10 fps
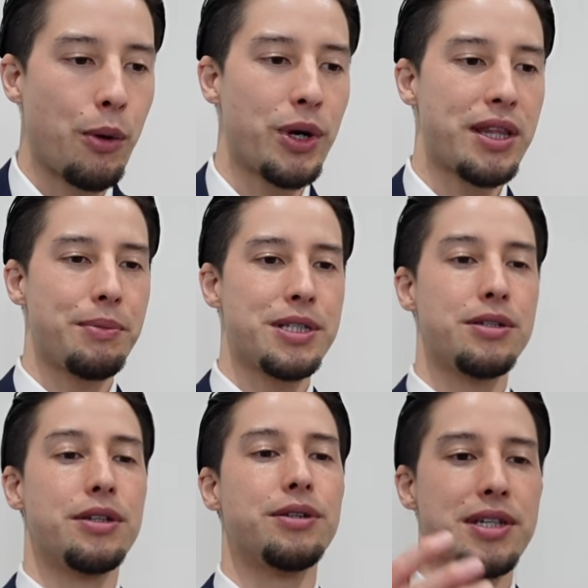渡
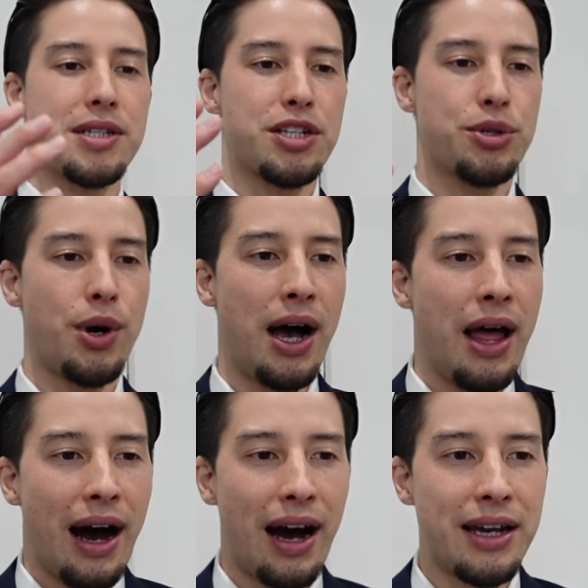辺裕太選手は
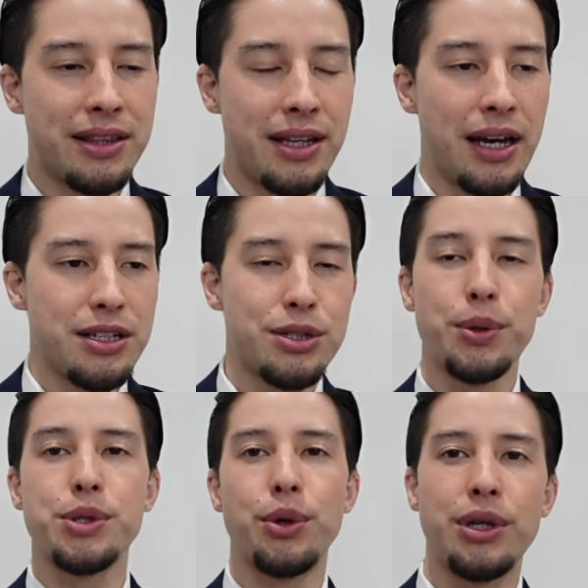入って
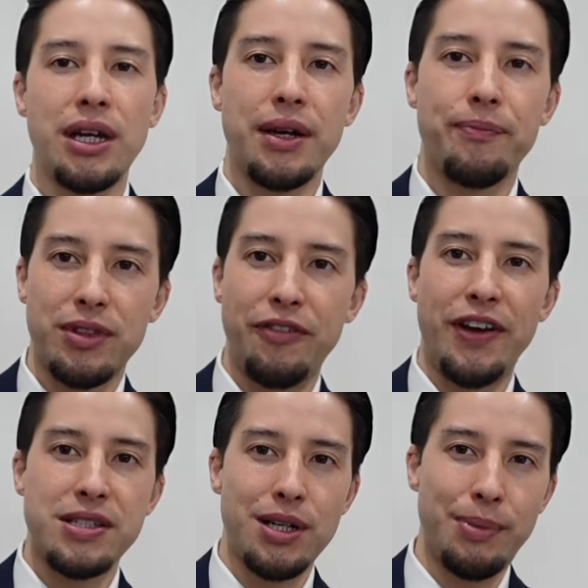早々に
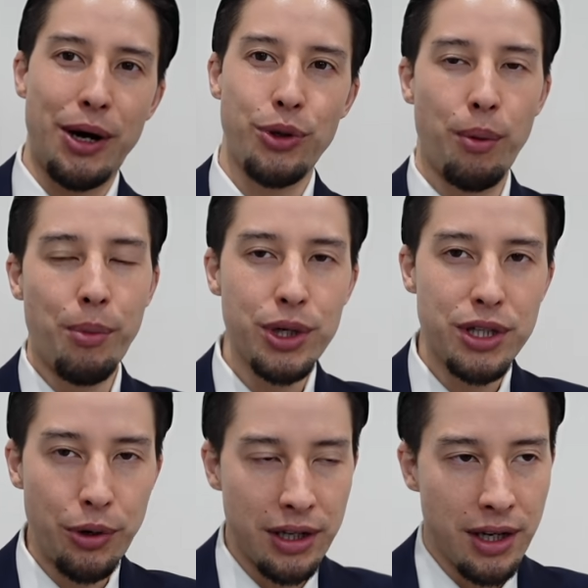ディフェンスリバウンドをも
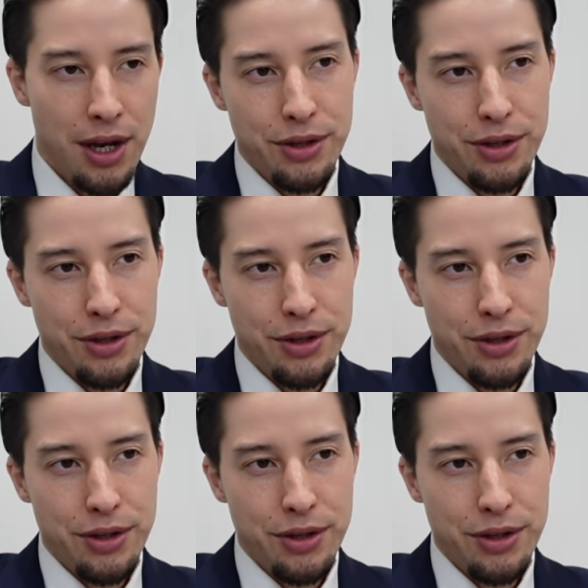ぎ取り